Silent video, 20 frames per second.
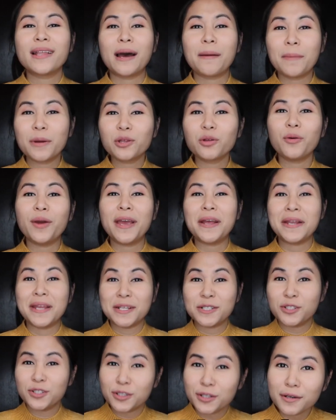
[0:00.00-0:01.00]
ทำให้ตัวเอง
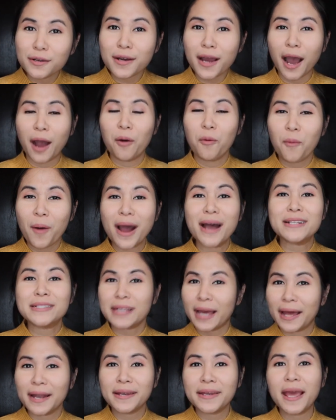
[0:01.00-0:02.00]
เนี่ยเชื่อว่า
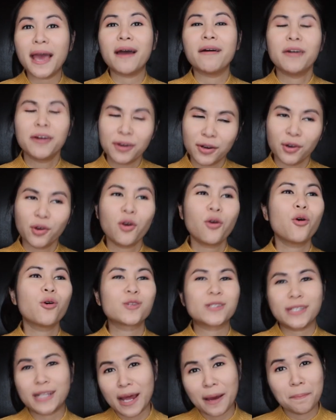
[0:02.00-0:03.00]
ฉันเนี่ยเออก็ค
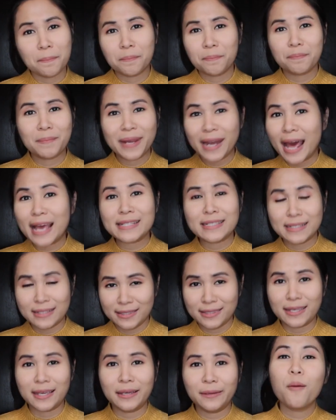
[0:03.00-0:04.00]
งจะทำไม่ได้จ
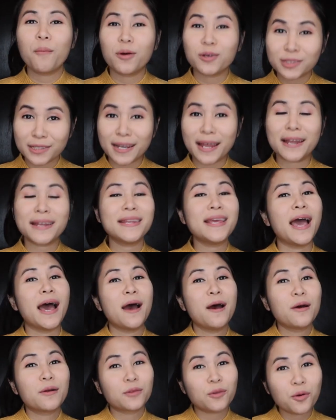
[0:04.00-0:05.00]
ริง ๆ เพราะฉะนั้นเนี่ย
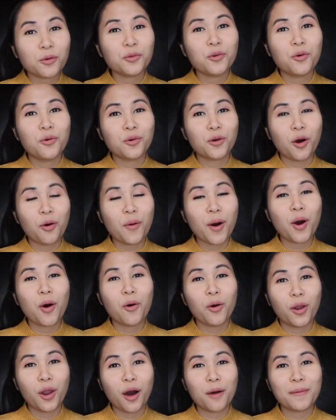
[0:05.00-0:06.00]
ต้องดูเนาะว่า
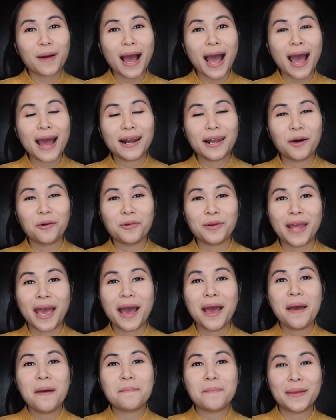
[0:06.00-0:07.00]
คนรอบข้างเรา
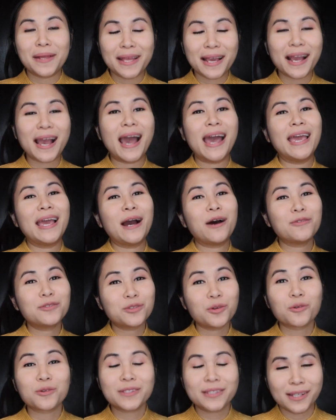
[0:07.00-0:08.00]
เนี่ยเป็นยังไงเขา
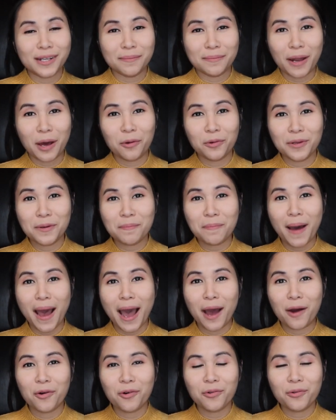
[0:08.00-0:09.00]
ส่งเสริมเราหรือเป
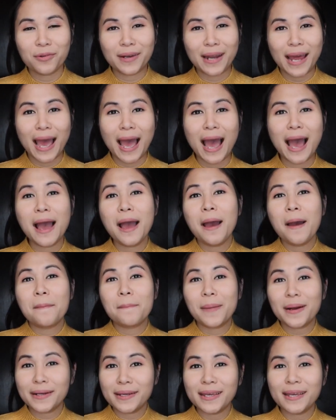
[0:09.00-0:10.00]
ล่านะคะ
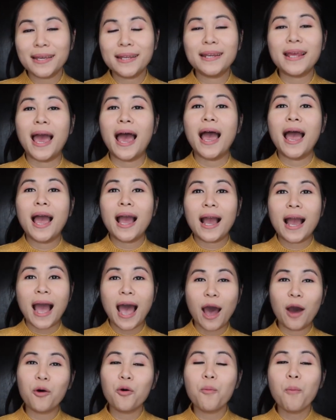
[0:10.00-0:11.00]
บางทีเนี่ย
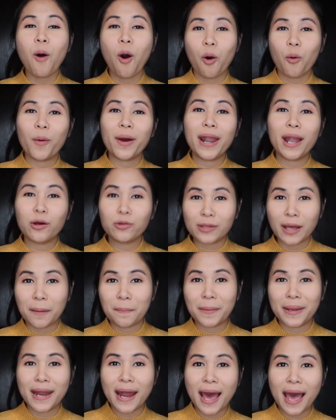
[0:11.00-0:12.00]
เขาบอกว่าเรา
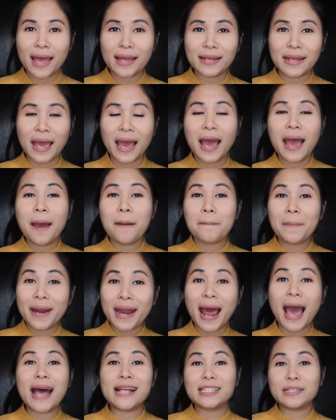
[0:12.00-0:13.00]
ทำไม่ได้เนี่ยมั
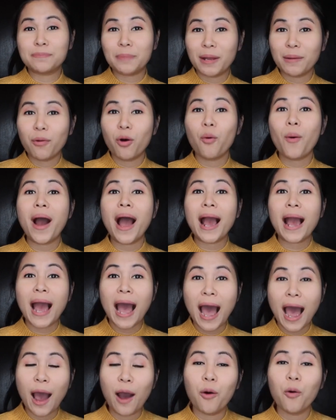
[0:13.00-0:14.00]
นอาจจะเป็นเพราะว่า
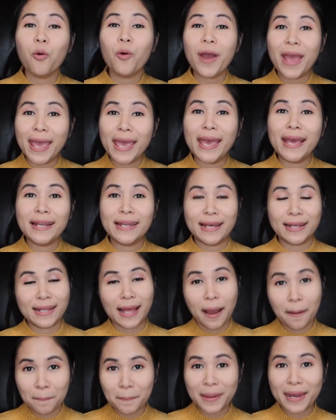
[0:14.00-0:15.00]
เขาเองเนี่ย
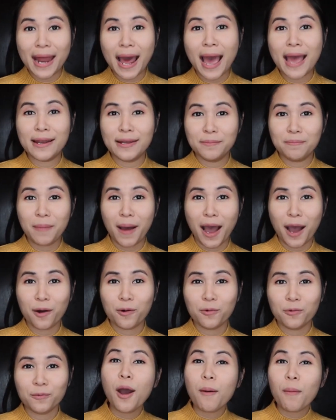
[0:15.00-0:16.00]
ทำไม่ได้หรือเปล่า
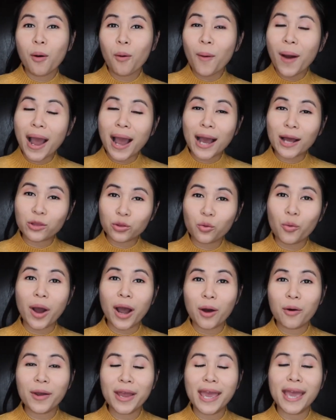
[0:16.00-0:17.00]
เพราะว่าตัว
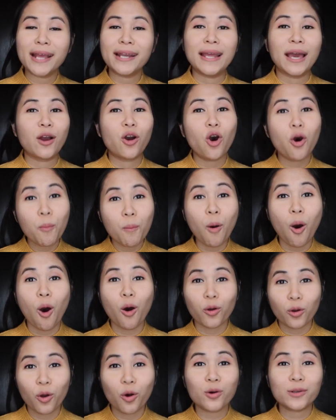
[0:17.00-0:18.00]
เขาเองเนี่ยก็มอ
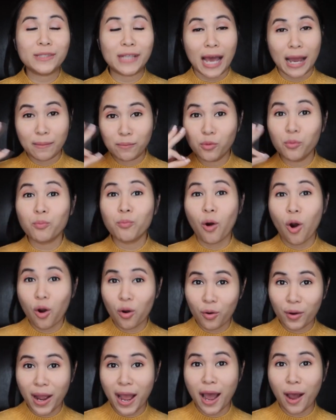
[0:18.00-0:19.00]
งโลกจากมุมมอง
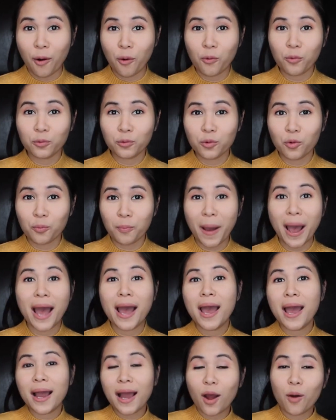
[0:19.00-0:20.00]
ของเขาถูกปะ
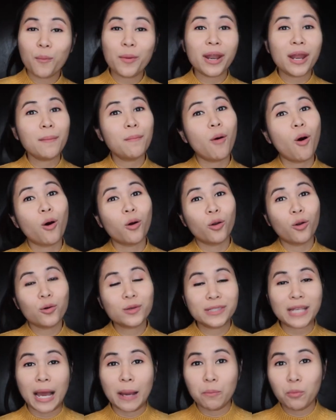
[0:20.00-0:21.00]
เขาไม่ได้มองโล
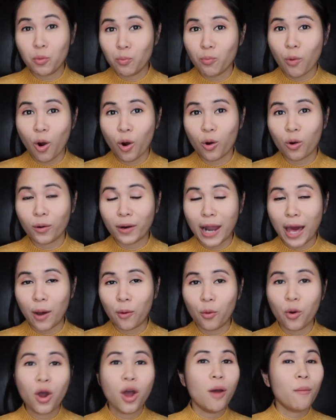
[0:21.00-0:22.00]
กจากมุมมองของเรา
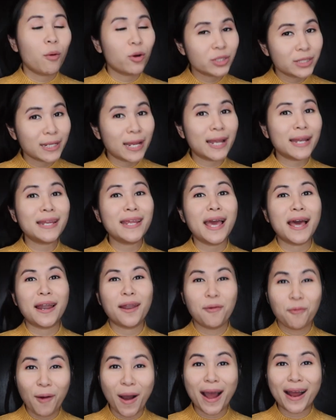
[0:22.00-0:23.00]
เพราะฉะนั้นเนี่ย
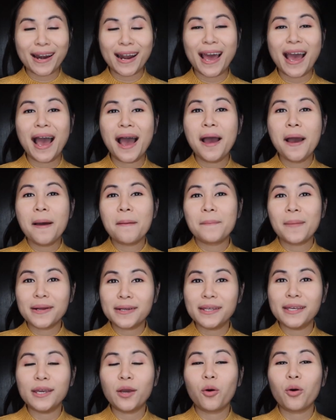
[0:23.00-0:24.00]
ระวังนะคะบา
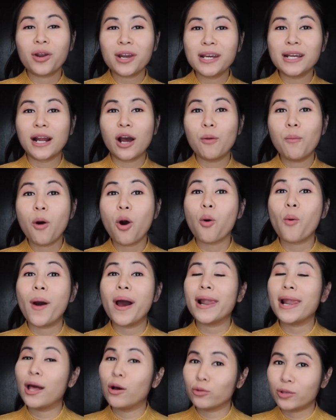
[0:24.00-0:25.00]
งทีคนอื่นเขาบอก
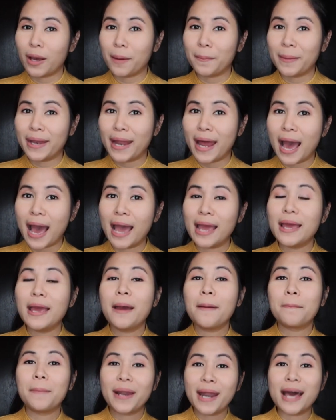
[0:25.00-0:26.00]
ว่าเราทำไม่ได้
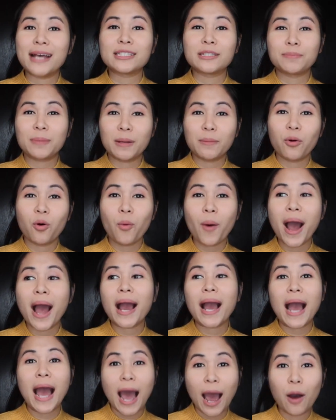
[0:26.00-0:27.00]
มันอาจจะเป็นเพราะว่า
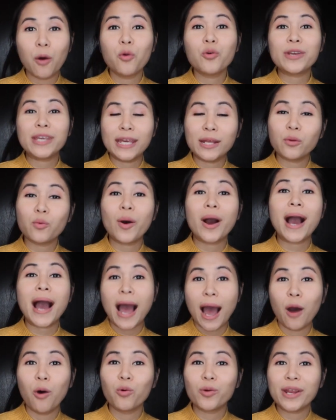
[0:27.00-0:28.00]
เขาคิดว่า
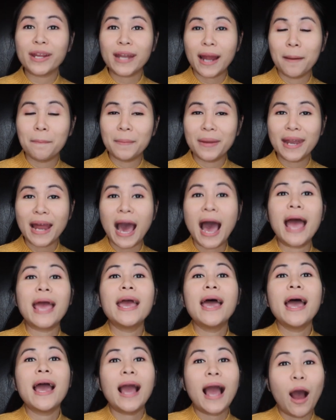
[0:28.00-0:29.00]
เขาเนี่ยทำไม่ได้
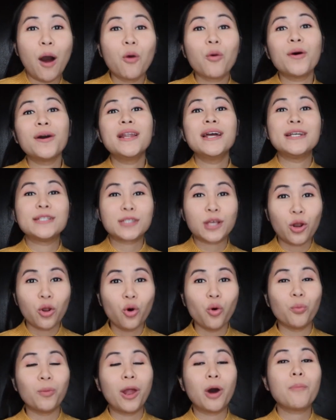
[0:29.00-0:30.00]
เขาก็เลยส
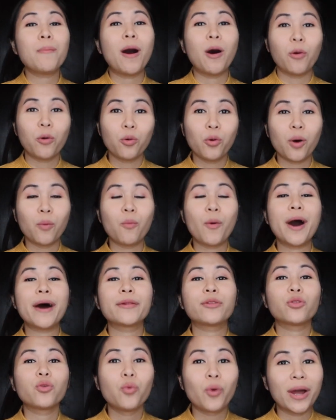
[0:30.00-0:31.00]
รุปแล้วเหมารวมว่า
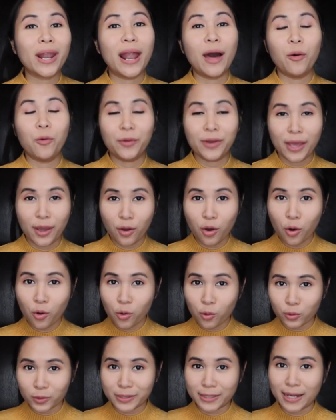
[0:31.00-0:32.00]
ตัวเราเนี่ยก็
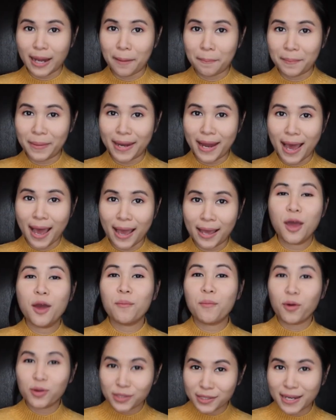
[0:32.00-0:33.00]
คงจะทำไม่ได้
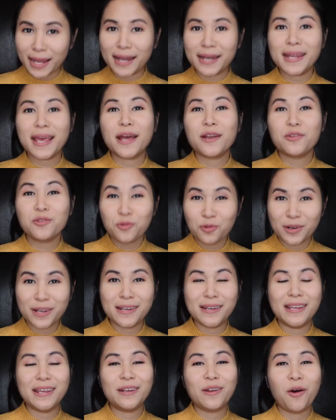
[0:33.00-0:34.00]
เพราะฉะนั้นเนี่ยดู
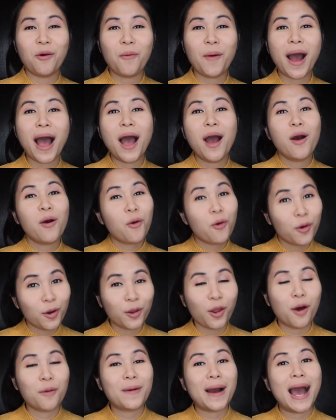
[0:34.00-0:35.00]
ดีๆเนาะว่าค
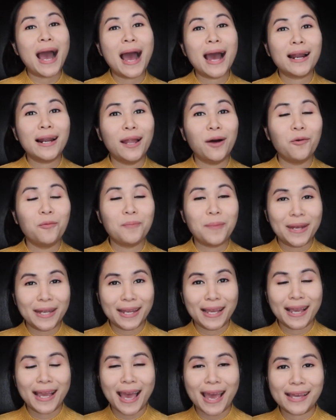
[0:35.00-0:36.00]
นรอบข้างเราเป็น
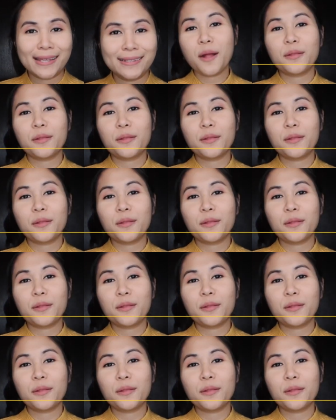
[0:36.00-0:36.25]
ยังไง